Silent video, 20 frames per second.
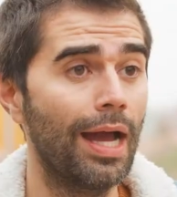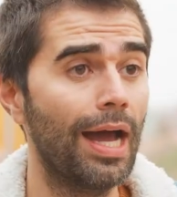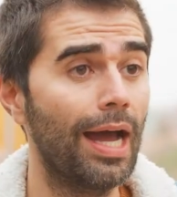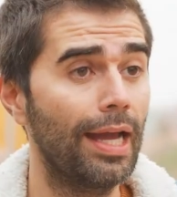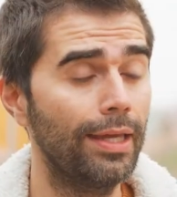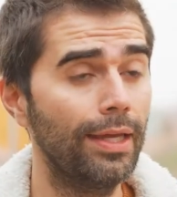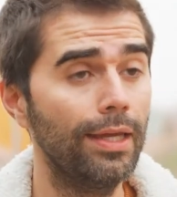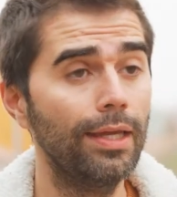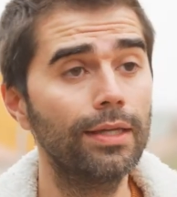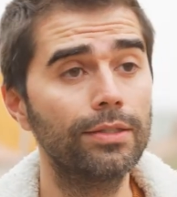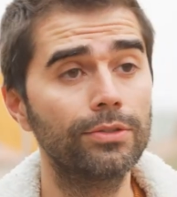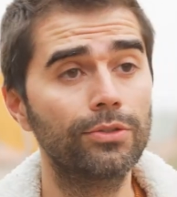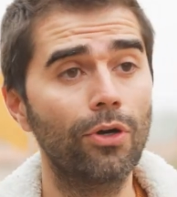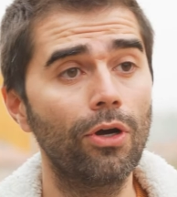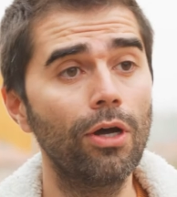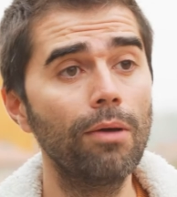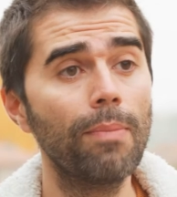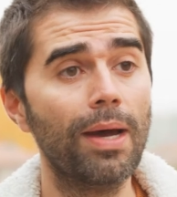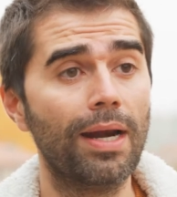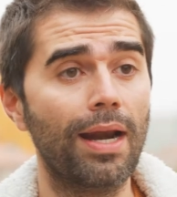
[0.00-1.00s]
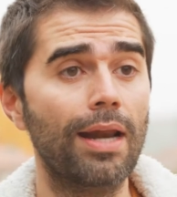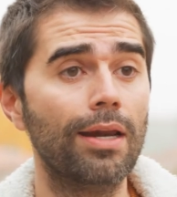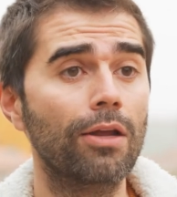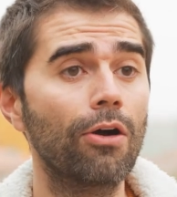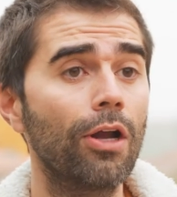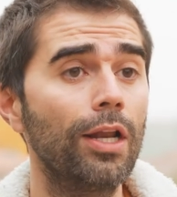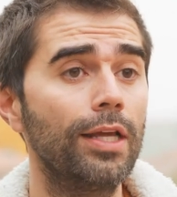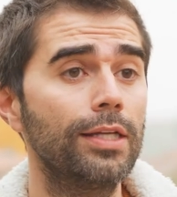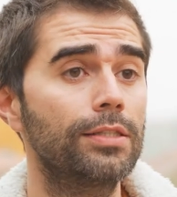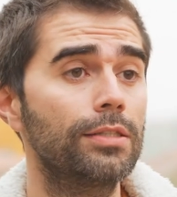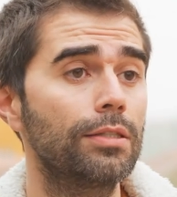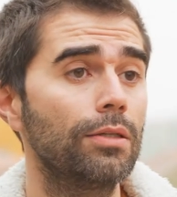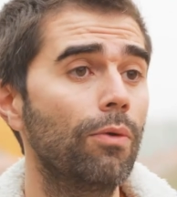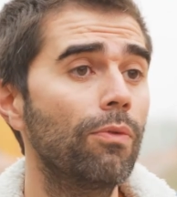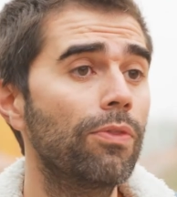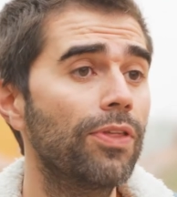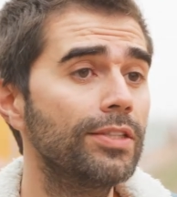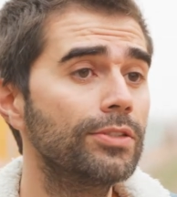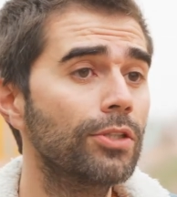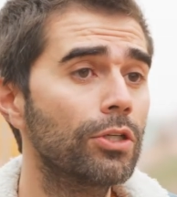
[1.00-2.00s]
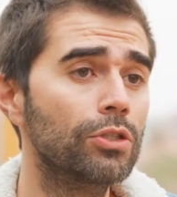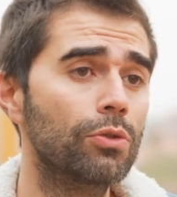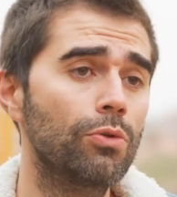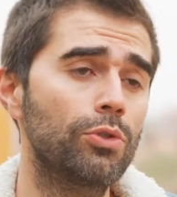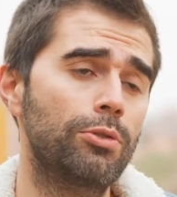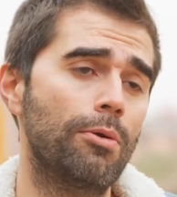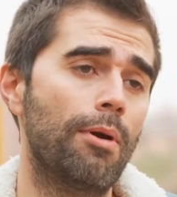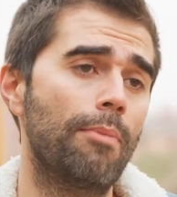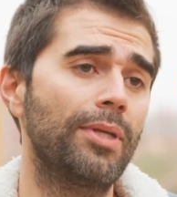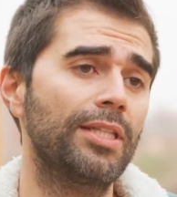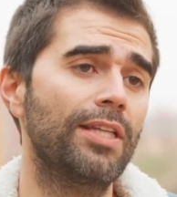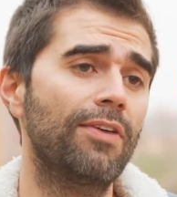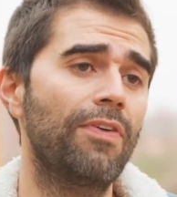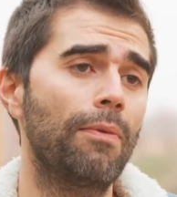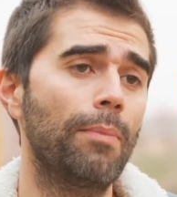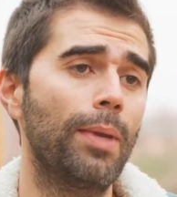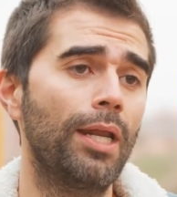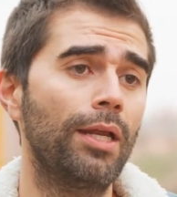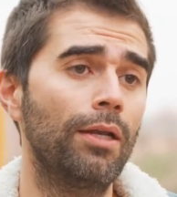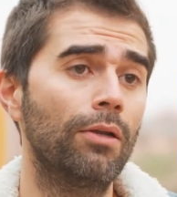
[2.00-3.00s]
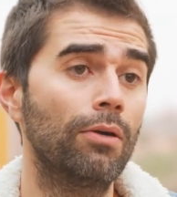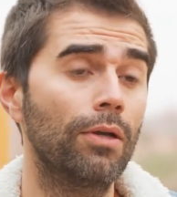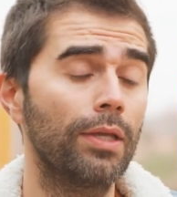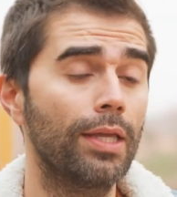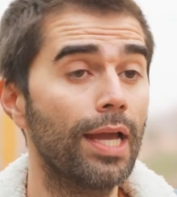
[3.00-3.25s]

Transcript: Allí entró en Barnard College, un centro exclusivamente femenino,